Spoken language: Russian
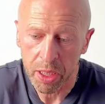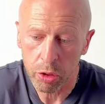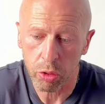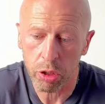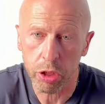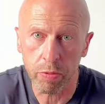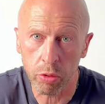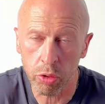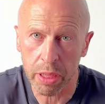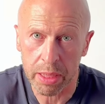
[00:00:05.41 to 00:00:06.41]
То, от чего
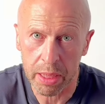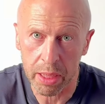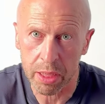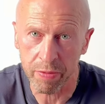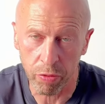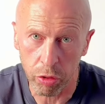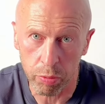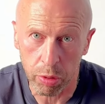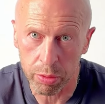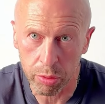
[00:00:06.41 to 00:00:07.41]
нужно отказаться в
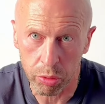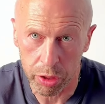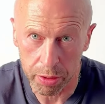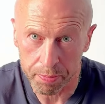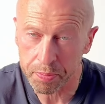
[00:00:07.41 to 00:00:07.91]
любом случае,